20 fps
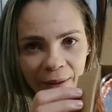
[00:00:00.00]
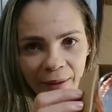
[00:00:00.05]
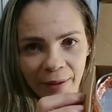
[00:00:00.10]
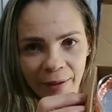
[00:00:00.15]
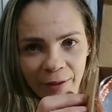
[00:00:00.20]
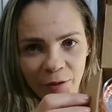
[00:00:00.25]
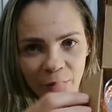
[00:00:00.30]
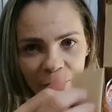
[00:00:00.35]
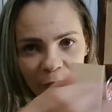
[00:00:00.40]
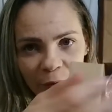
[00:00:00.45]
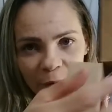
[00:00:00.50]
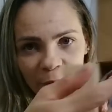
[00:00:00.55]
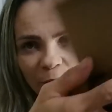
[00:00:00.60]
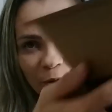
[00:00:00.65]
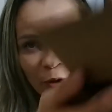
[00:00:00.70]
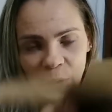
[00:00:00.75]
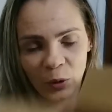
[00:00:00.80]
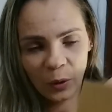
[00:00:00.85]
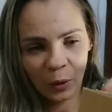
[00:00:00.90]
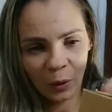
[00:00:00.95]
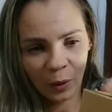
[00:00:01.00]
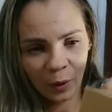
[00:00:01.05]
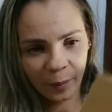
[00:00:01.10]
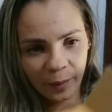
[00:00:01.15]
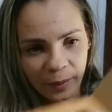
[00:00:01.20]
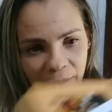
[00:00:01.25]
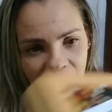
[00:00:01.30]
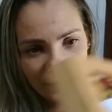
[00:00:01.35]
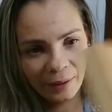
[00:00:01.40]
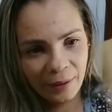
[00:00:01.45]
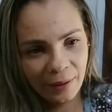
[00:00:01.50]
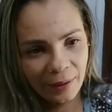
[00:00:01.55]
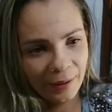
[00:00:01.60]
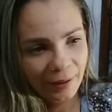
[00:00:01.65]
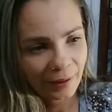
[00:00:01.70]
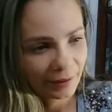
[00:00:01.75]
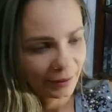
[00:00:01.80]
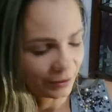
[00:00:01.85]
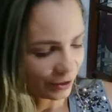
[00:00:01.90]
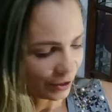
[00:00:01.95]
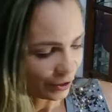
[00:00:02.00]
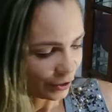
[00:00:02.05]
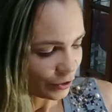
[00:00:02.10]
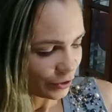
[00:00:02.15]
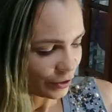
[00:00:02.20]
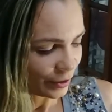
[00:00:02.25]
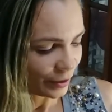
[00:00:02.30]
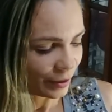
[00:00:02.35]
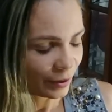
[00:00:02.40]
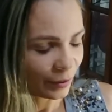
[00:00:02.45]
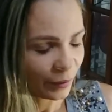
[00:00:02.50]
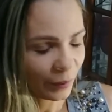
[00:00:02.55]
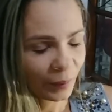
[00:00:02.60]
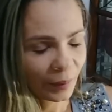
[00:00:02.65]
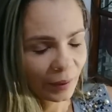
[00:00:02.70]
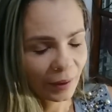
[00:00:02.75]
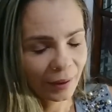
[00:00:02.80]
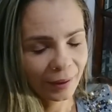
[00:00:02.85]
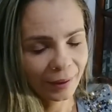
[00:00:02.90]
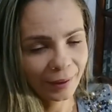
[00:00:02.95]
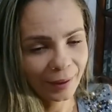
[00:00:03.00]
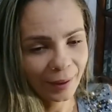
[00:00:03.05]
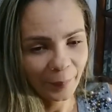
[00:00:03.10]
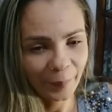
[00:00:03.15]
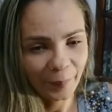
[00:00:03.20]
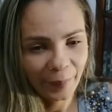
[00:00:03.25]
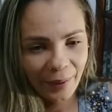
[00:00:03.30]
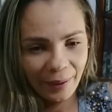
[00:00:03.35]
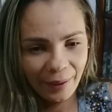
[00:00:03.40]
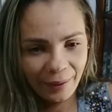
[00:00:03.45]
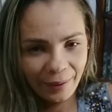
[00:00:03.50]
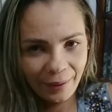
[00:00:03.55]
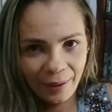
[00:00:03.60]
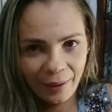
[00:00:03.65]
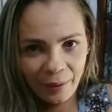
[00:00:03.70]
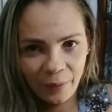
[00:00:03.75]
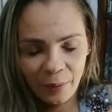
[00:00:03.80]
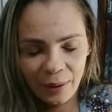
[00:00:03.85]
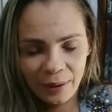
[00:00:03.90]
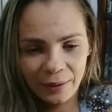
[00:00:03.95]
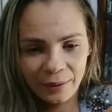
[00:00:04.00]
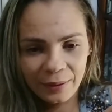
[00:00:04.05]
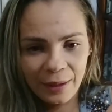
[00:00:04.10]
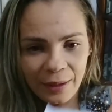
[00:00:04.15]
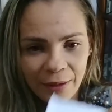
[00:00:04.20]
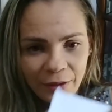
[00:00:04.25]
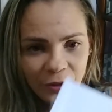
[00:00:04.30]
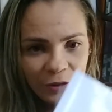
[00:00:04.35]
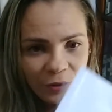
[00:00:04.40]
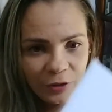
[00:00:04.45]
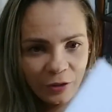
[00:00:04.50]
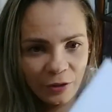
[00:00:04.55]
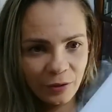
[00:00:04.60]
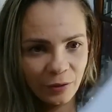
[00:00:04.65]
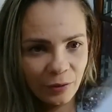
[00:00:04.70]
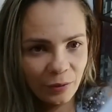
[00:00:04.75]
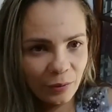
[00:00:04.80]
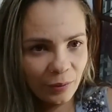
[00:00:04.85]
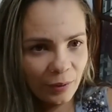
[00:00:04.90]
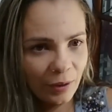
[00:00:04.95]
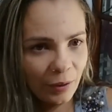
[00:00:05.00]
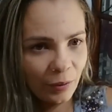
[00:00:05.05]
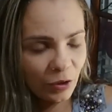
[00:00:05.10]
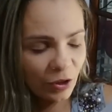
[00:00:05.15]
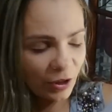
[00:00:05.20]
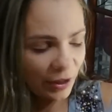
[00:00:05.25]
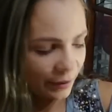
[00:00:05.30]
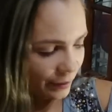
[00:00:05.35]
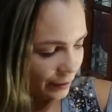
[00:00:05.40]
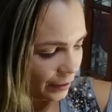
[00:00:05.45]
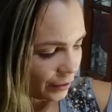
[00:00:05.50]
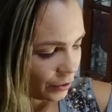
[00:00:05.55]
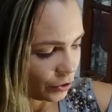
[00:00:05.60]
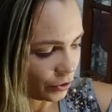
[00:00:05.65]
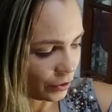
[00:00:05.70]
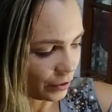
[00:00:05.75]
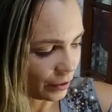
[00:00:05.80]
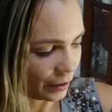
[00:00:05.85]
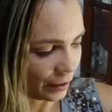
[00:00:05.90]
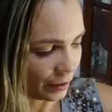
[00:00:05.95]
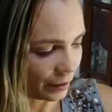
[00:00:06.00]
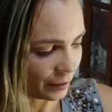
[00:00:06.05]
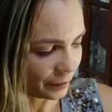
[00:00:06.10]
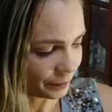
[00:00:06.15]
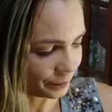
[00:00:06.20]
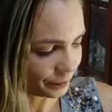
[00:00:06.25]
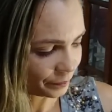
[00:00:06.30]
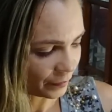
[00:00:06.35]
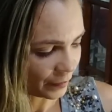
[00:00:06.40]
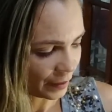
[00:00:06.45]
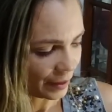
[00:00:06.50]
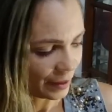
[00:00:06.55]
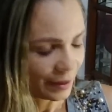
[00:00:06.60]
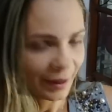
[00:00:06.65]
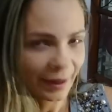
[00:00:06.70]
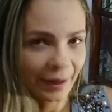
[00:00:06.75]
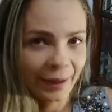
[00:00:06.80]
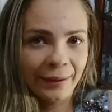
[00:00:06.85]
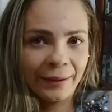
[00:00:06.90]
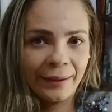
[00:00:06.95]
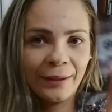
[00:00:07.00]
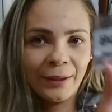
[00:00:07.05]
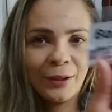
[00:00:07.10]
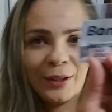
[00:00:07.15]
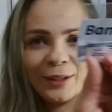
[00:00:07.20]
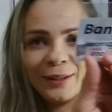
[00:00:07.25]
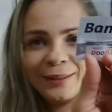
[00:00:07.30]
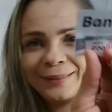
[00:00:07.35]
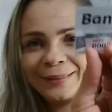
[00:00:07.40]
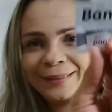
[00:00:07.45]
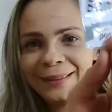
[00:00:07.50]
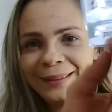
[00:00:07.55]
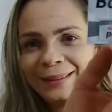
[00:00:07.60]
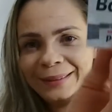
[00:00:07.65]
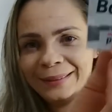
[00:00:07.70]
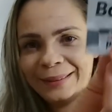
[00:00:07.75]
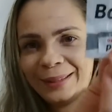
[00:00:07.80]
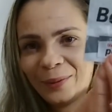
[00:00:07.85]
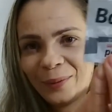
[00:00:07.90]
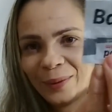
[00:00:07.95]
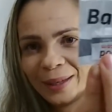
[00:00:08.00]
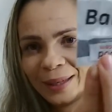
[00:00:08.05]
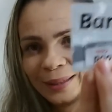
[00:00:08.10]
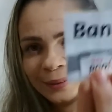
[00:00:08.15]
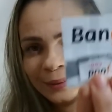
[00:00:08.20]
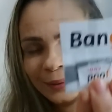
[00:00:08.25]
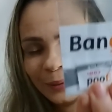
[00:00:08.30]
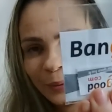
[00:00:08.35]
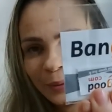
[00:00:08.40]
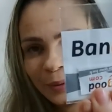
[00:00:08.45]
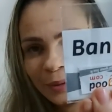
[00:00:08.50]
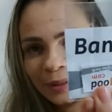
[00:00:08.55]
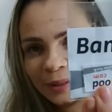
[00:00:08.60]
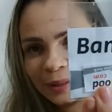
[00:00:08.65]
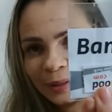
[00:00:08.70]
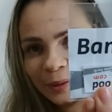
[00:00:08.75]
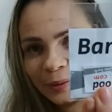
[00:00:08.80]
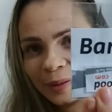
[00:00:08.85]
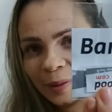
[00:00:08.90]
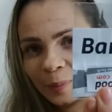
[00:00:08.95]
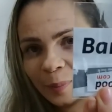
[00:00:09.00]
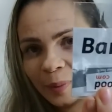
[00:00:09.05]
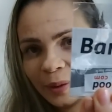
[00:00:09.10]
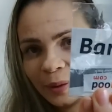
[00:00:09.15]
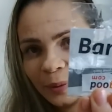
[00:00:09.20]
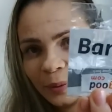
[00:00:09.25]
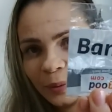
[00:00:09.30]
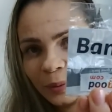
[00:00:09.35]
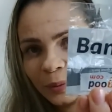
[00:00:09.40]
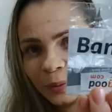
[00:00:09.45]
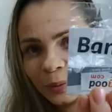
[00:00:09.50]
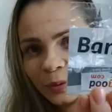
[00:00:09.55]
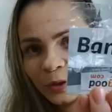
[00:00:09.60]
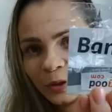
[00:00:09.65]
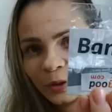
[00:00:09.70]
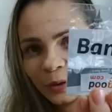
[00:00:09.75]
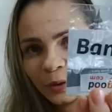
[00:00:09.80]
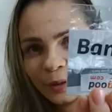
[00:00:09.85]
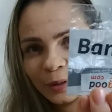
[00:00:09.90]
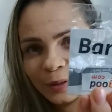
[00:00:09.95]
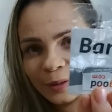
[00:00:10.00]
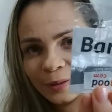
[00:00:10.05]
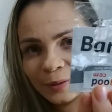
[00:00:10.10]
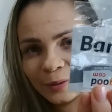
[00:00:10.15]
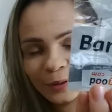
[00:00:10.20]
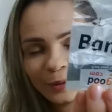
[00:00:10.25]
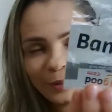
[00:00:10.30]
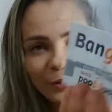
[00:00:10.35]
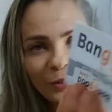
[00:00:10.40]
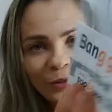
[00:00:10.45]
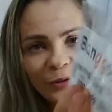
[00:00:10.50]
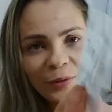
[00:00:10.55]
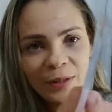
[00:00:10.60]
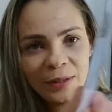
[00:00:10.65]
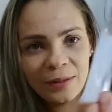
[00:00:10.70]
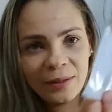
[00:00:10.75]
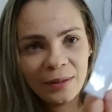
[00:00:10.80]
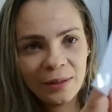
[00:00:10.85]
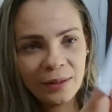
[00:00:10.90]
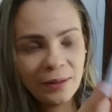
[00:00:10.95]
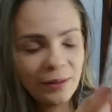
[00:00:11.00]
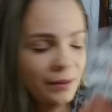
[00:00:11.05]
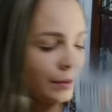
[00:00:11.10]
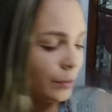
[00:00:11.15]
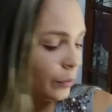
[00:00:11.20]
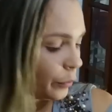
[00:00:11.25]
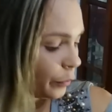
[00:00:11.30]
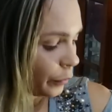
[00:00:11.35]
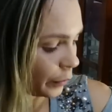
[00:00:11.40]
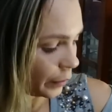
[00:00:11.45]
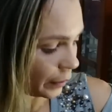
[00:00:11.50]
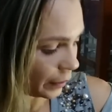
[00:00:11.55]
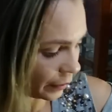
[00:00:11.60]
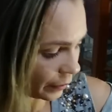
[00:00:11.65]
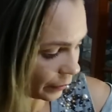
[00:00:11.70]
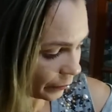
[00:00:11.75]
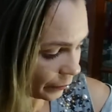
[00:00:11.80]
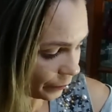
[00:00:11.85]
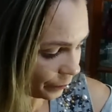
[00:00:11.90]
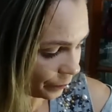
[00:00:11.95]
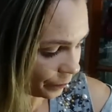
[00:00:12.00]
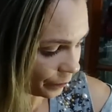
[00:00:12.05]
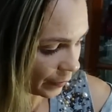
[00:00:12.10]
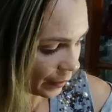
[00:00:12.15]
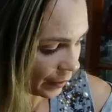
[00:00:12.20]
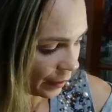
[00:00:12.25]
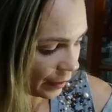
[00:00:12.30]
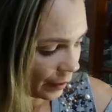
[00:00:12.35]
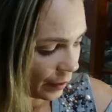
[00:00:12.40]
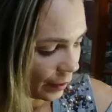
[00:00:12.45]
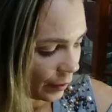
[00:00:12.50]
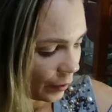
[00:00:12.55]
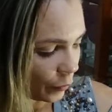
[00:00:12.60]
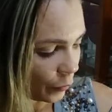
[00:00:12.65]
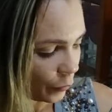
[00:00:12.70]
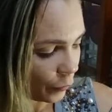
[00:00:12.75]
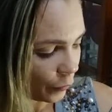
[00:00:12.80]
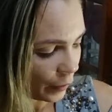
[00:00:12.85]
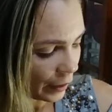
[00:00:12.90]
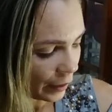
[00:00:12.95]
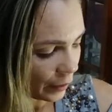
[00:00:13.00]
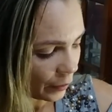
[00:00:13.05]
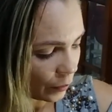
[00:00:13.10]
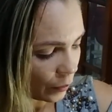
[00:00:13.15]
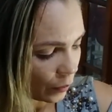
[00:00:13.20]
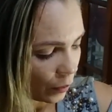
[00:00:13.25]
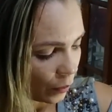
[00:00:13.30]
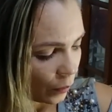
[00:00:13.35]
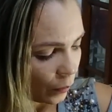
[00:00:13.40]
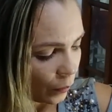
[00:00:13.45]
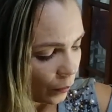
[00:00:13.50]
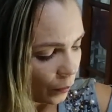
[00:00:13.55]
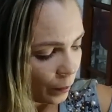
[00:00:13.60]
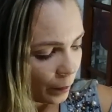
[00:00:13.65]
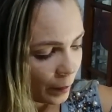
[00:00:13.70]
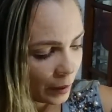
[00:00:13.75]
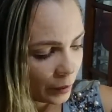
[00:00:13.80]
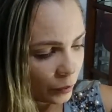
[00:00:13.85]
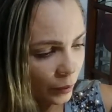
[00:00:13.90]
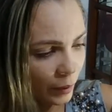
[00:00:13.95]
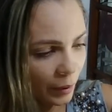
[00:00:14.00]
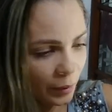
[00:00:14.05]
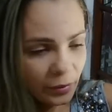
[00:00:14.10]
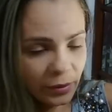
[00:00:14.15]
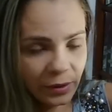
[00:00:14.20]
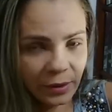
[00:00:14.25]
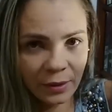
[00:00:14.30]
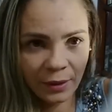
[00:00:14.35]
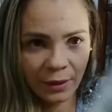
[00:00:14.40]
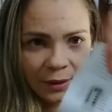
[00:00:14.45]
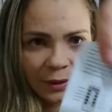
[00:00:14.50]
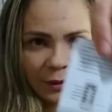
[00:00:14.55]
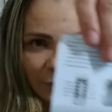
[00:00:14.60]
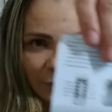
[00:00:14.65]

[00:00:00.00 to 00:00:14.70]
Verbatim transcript: de fio de cobre. Gente, eu amei a qualidade disso. Eu já testei. Aqui, ó, tá o cartãozinho da Banggood. Todas, todas as vezes eles enviam. Veio com um manualzinho